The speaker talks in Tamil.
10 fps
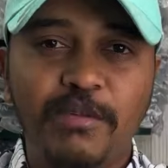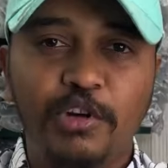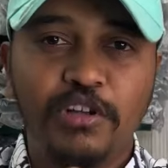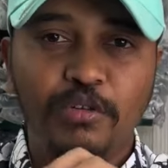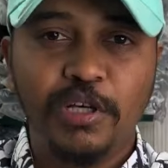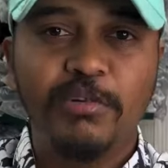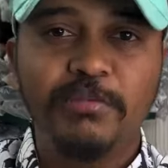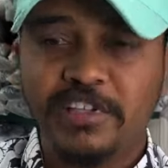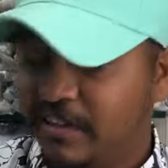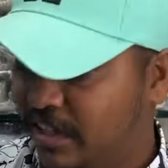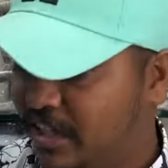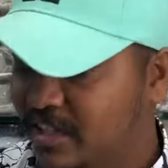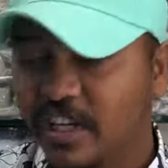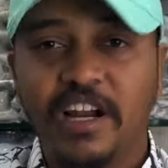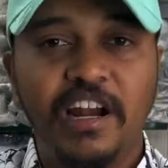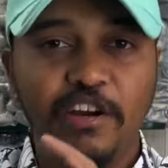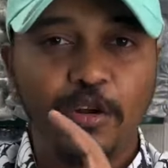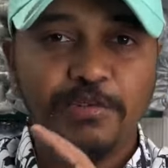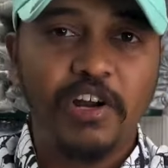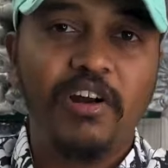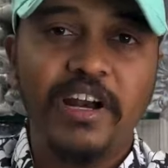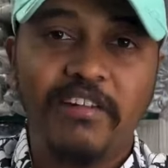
இருக்குது மொத்தம் நூற்றம்பது பீஸ் தான் வந்துச்சு ரெண்டு குரூப் ஷர்ட் ஆல்ரெடி